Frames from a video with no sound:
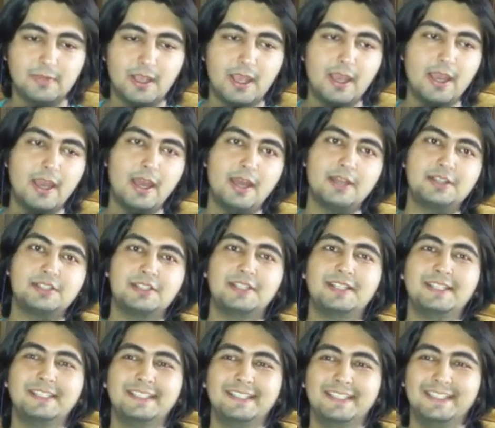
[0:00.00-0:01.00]
eğer
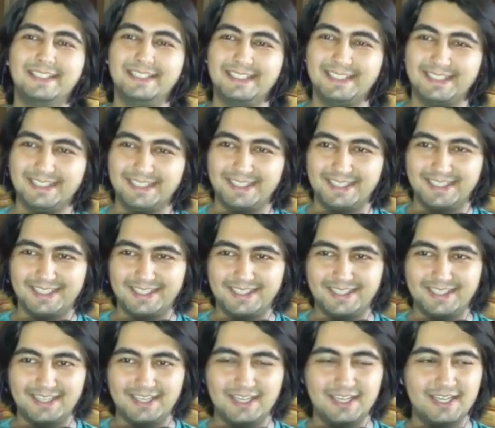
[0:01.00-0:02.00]

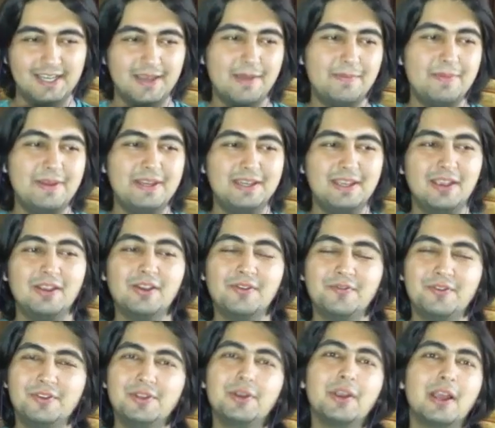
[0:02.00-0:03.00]
ee, bir iki gün
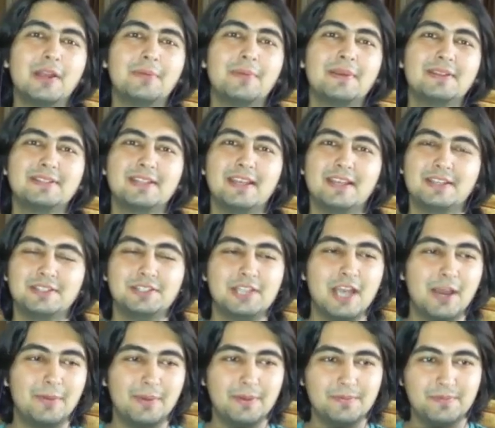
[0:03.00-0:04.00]
video gelmezse şey
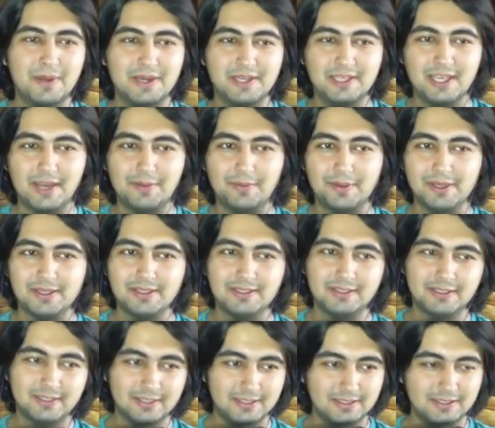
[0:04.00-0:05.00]
yapmayın panik yapmayın.
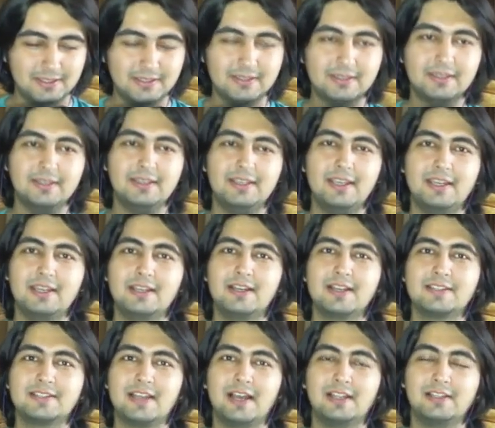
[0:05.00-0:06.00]
Yeni
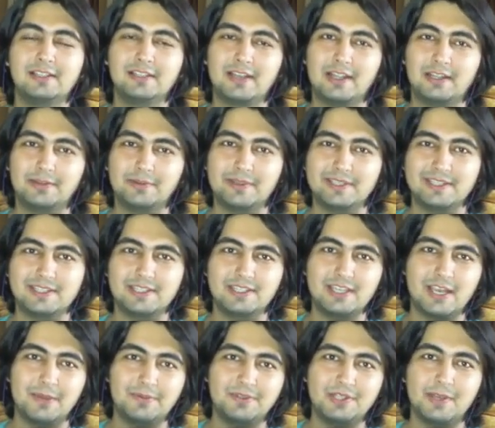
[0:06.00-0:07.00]
kasa alır almaz şey
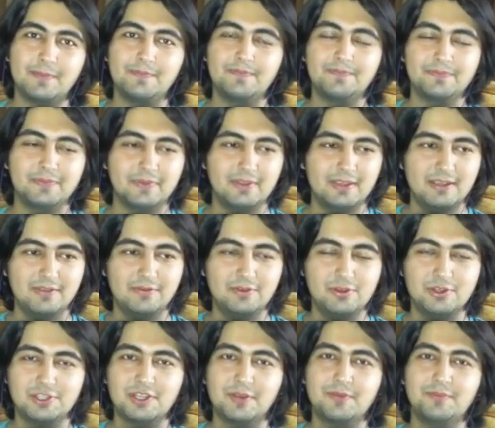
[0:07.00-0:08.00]
yapacağım. Video
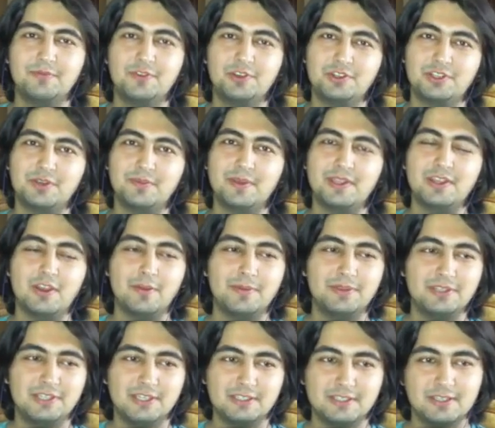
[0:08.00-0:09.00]
çek video çekmeye devam
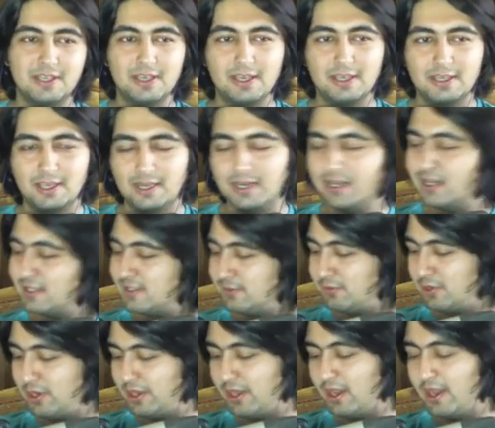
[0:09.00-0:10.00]
edeceğiz. Yeni kasa
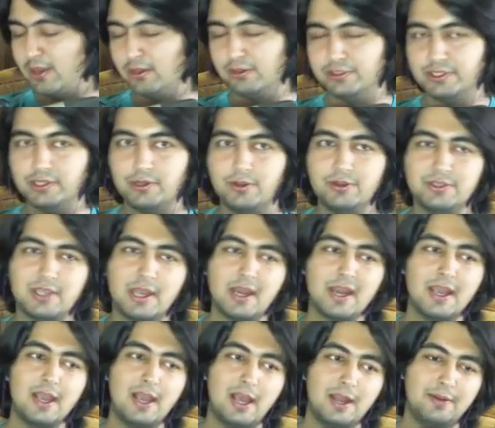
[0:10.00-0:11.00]
bundan daha iyi olacak. O yüzden
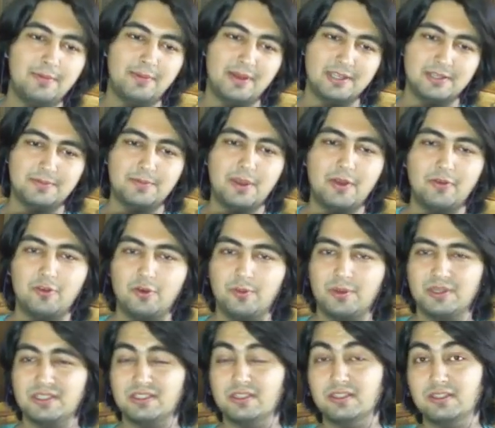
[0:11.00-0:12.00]
yani bazı
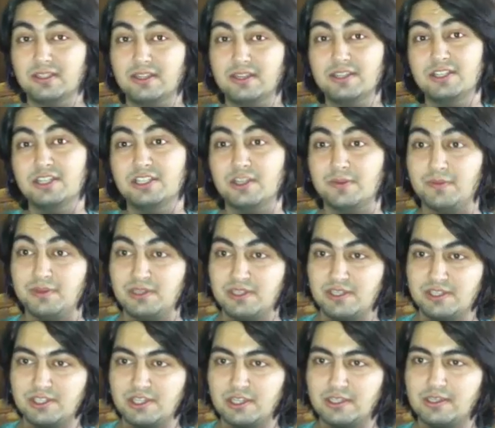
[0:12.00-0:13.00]
performans sıkıntılarını hiç
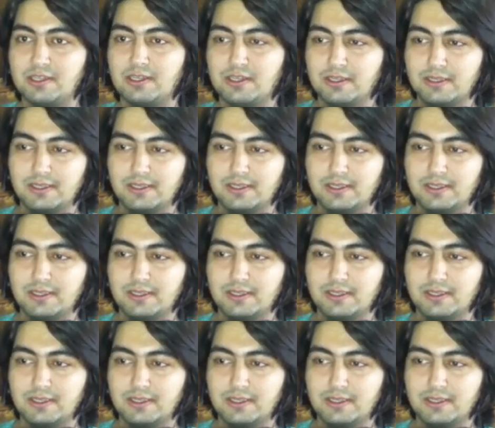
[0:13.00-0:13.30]
inşallah.